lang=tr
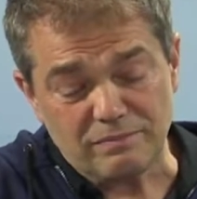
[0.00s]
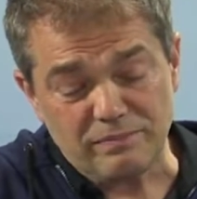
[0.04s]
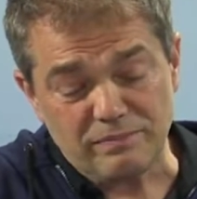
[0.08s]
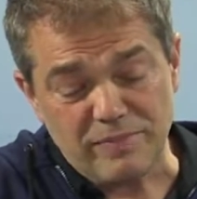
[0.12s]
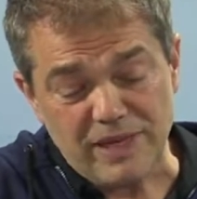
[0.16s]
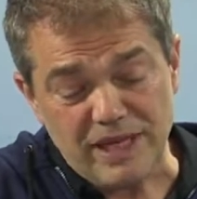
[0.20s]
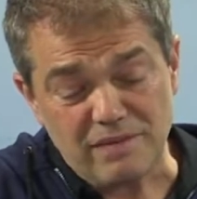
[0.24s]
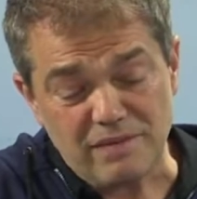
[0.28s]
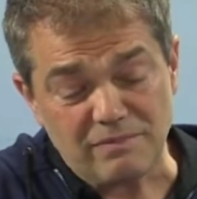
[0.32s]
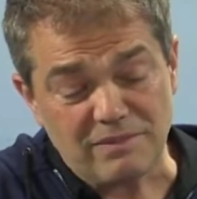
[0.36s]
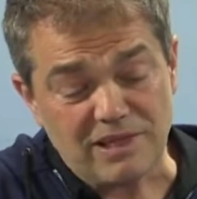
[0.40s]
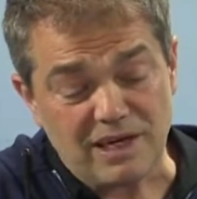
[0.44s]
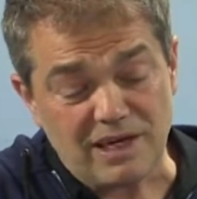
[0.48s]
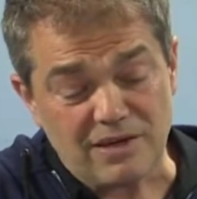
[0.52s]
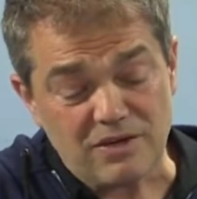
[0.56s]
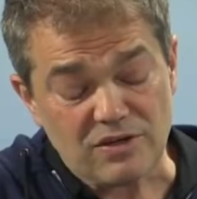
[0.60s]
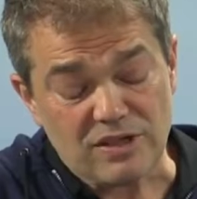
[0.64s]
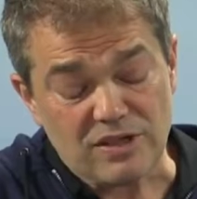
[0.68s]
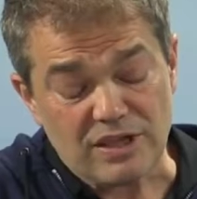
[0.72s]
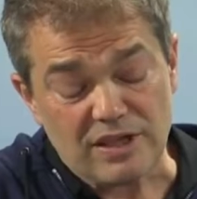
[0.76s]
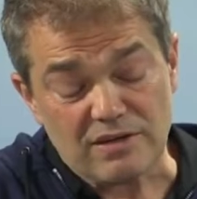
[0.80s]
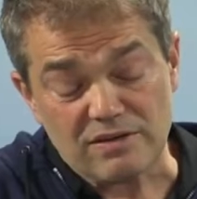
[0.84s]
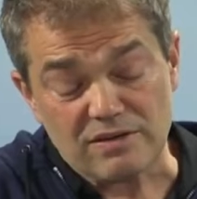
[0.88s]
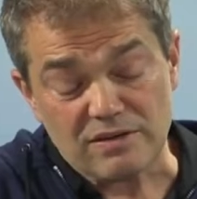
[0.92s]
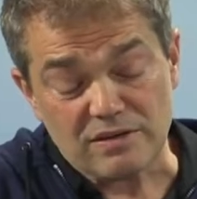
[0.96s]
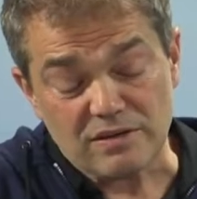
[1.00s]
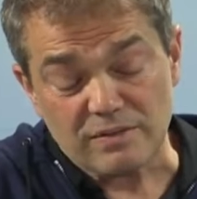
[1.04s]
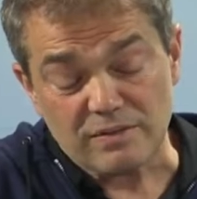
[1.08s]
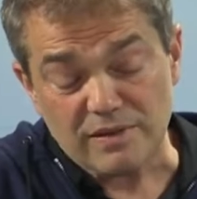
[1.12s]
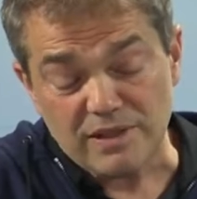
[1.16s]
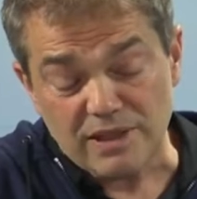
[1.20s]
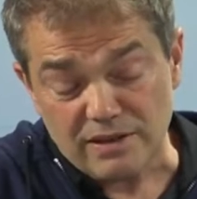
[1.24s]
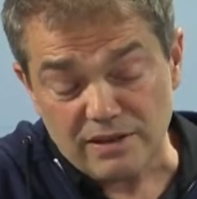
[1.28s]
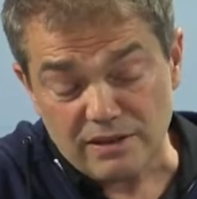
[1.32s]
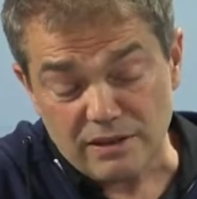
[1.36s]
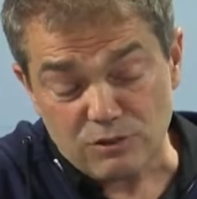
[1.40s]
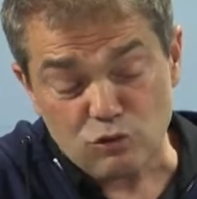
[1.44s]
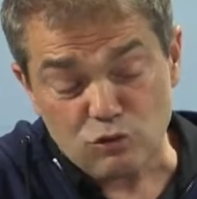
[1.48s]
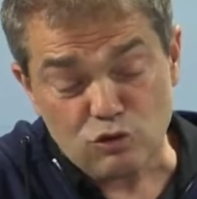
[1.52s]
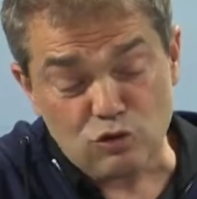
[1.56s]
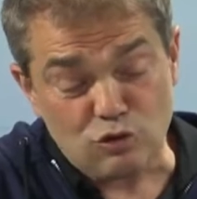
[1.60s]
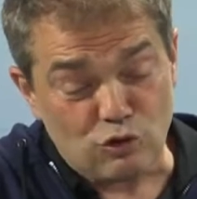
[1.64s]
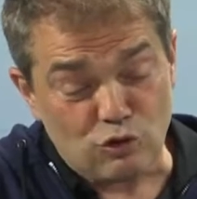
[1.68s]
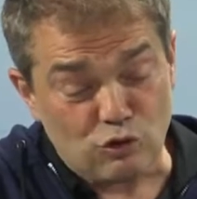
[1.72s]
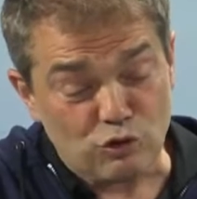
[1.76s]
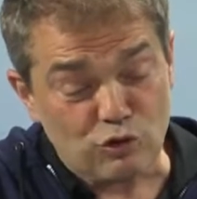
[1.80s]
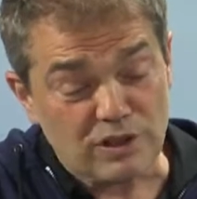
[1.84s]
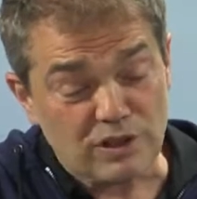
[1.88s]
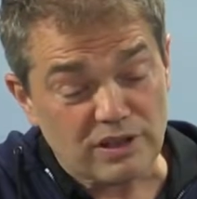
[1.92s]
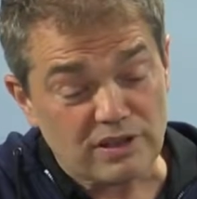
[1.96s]
benim karşılaştığımdan da düşük.
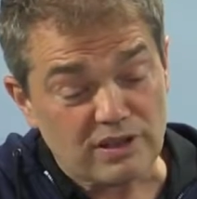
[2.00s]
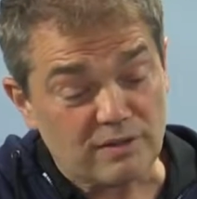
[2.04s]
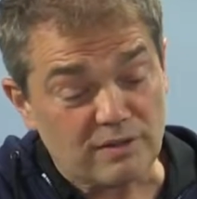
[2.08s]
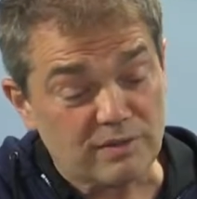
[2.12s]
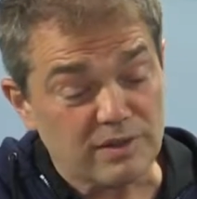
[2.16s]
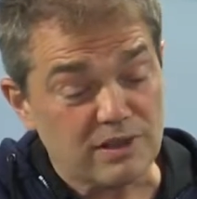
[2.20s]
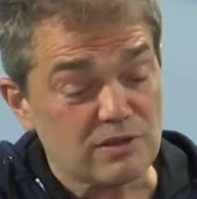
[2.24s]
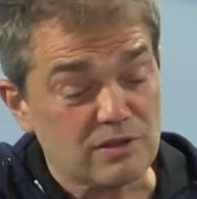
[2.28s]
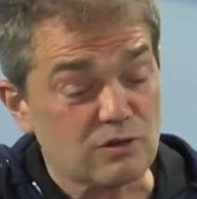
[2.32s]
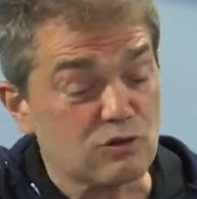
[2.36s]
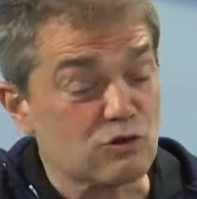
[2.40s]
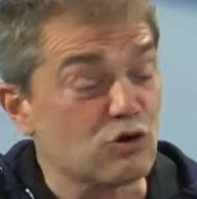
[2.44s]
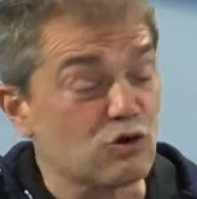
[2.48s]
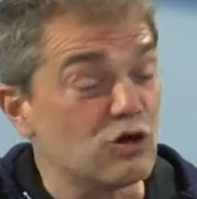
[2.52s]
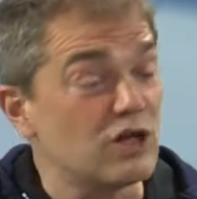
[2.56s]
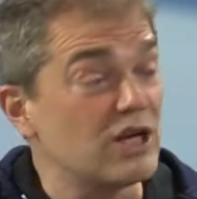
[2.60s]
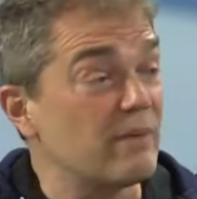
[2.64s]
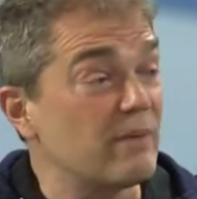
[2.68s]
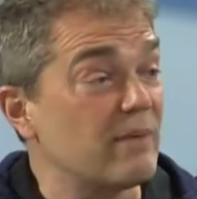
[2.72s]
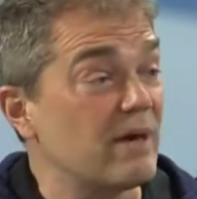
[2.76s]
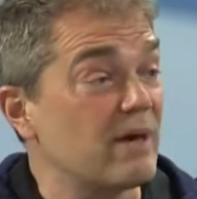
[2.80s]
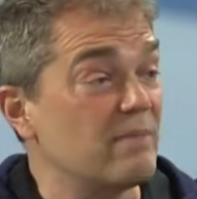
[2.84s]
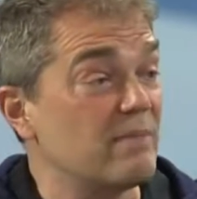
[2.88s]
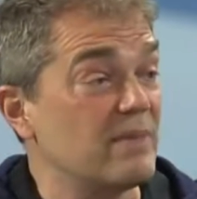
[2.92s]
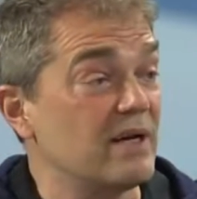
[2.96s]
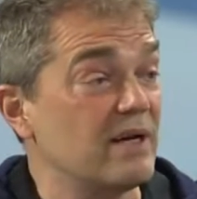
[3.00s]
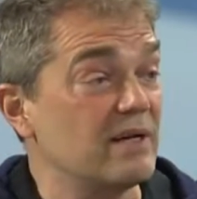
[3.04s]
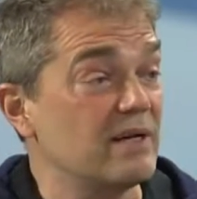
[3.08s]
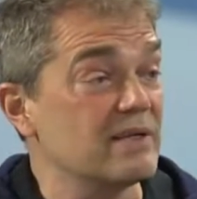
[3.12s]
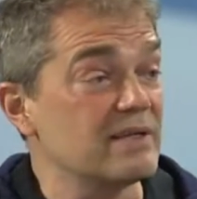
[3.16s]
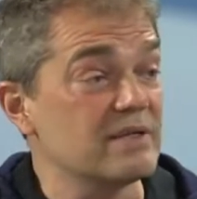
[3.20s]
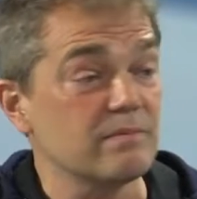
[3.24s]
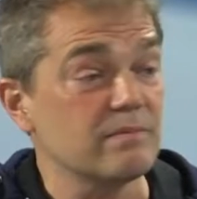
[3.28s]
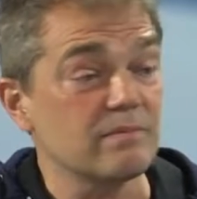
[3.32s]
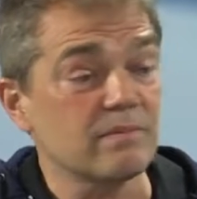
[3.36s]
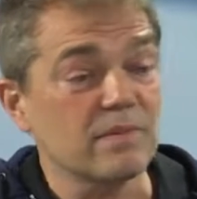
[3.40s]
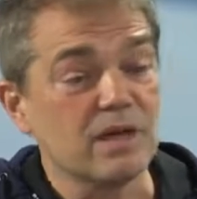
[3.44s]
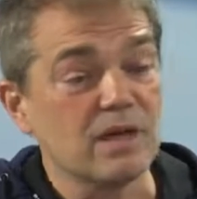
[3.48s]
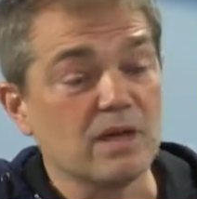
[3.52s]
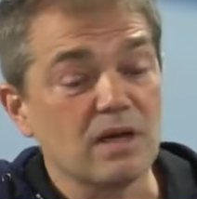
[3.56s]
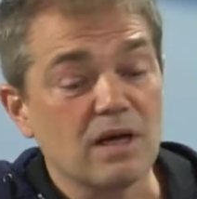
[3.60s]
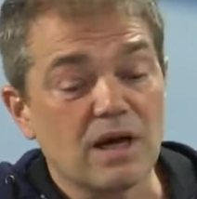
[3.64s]
Onu da tabii söylemem lazım.